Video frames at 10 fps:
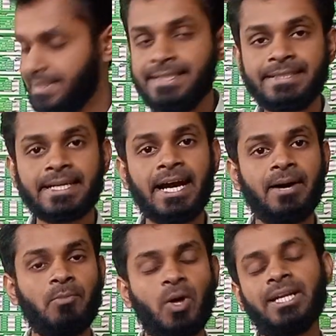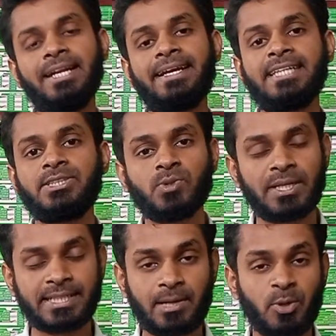তিনটা মডেলের গ্যাসের
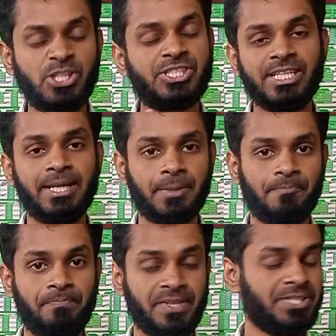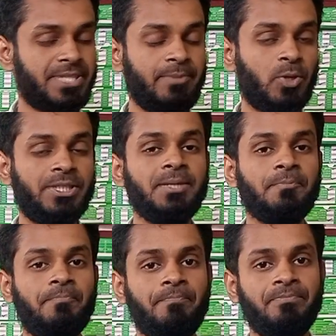চুলা দেখাবো স্টিলের স্টিল বডি
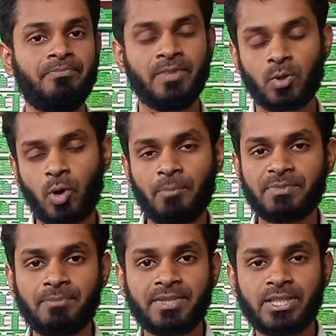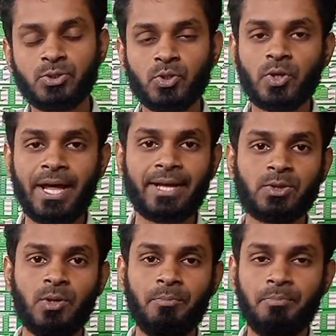কম দাম থেকে শুরু করে
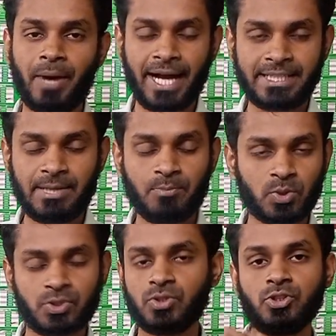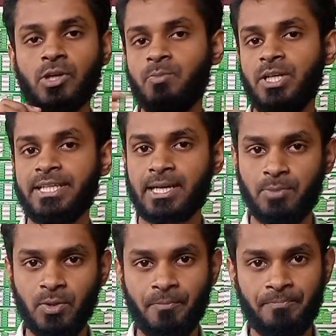একদম হাই দাম পর্যন্ত সবগুলো
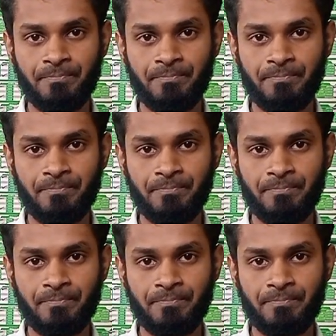দেখাবো